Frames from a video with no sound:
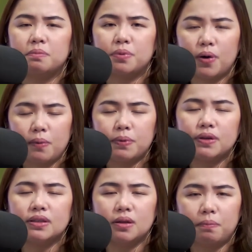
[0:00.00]

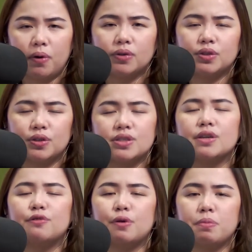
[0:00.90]
Properly depart
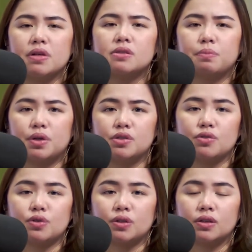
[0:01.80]
yourself from this
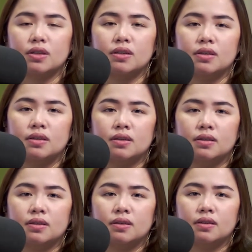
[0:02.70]
person.
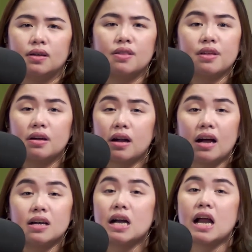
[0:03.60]
And then
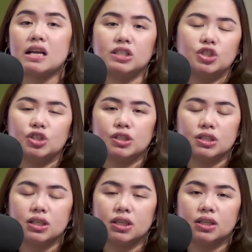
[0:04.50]
arrange.